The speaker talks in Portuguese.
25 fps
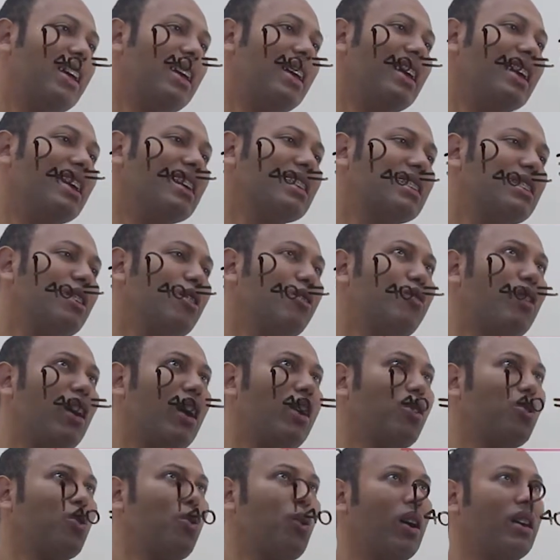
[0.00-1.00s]
esse
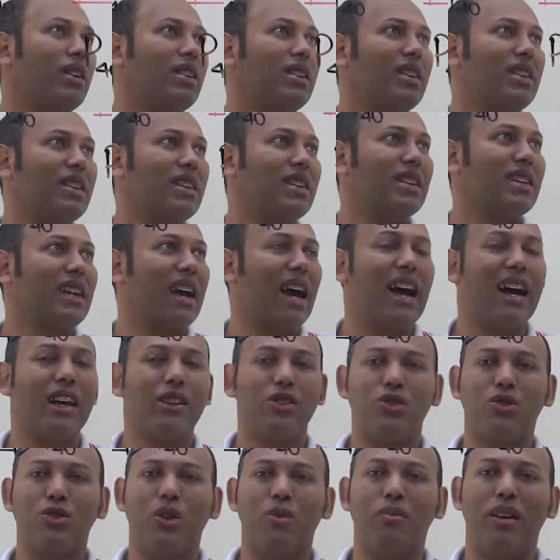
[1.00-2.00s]
valor aqui, K
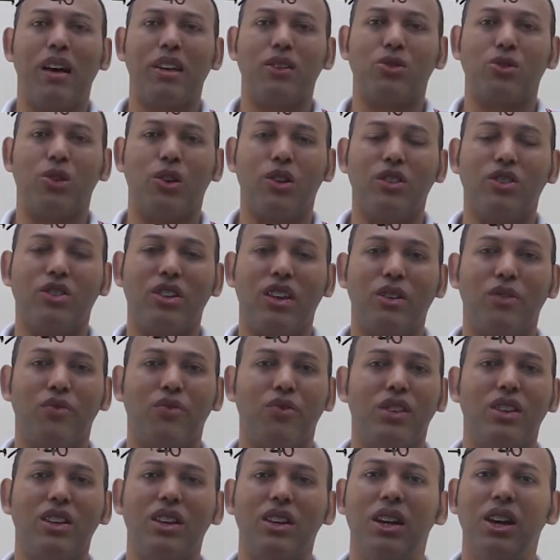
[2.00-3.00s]
somatório de
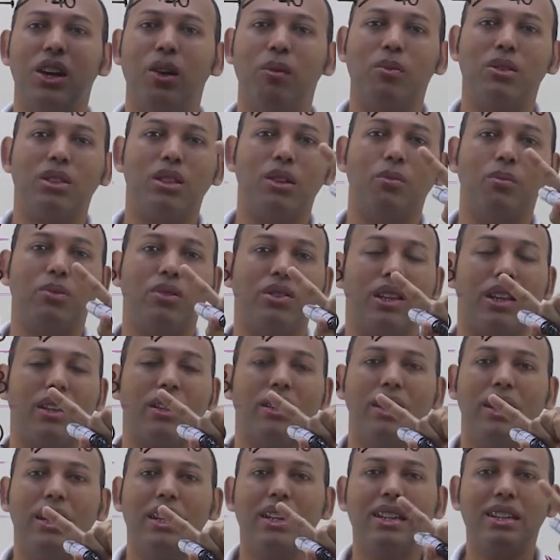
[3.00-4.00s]
FI, você não precisa
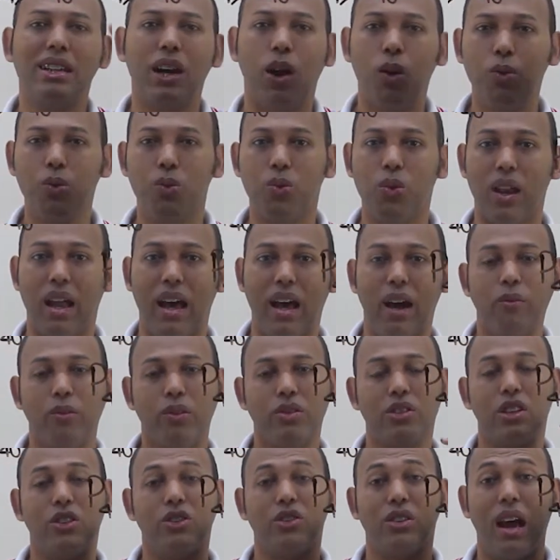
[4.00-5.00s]
nem calcular,
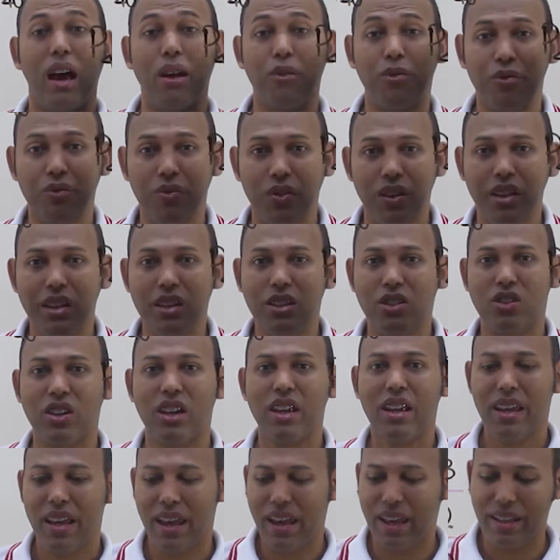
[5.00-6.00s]
você já fez,
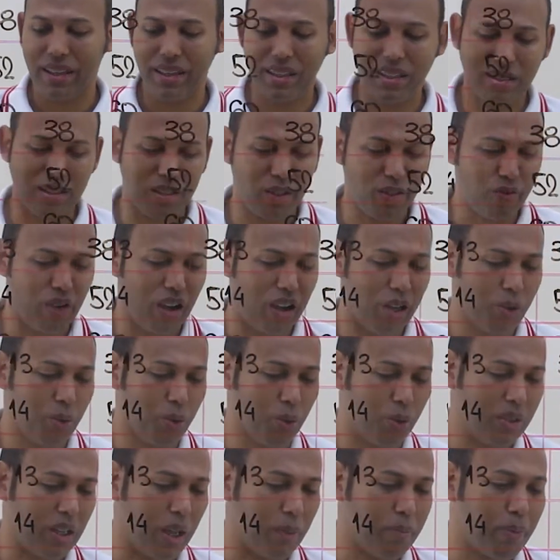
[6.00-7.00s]
é esse
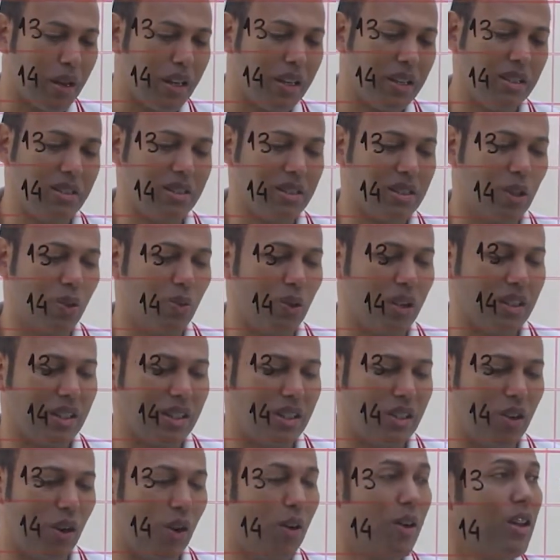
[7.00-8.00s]
valor que apareceu
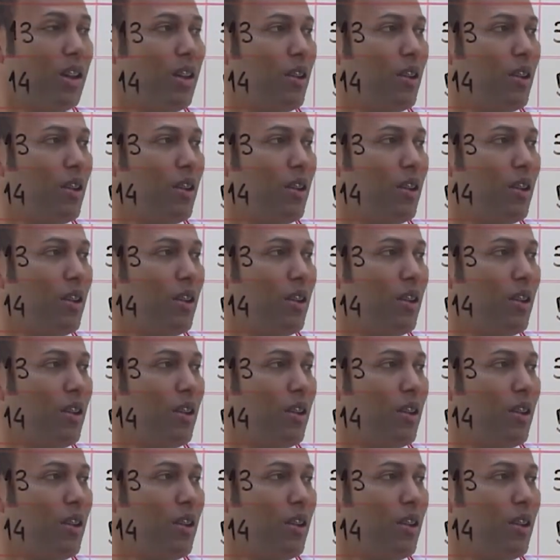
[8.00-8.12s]
aqui, ó,